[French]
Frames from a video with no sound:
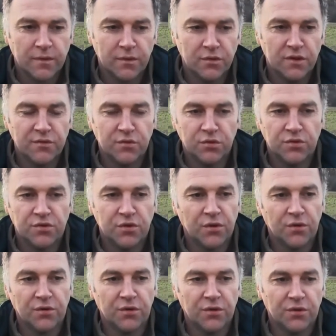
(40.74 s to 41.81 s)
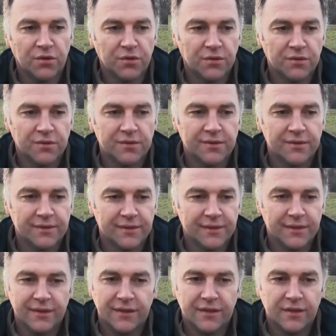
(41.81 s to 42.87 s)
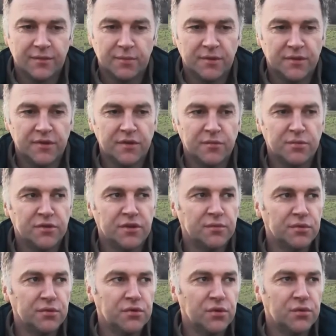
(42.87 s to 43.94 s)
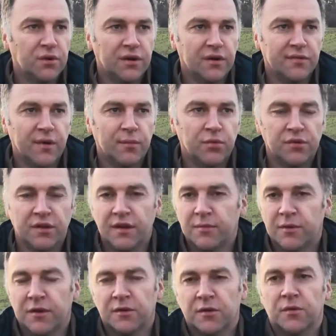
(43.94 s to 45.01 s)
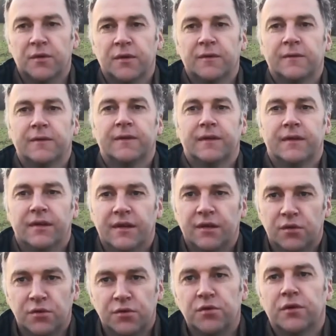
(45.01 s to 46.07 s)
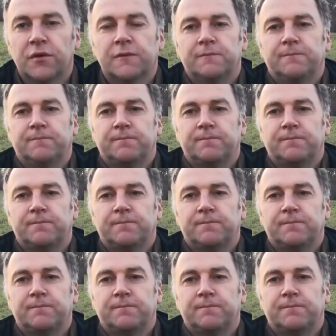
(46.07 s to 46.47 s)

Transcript: Il y a une évolution. Et euh, puis c'était de plus en plus dur quoi, à faire pousser les plantes, quoi, les cultures.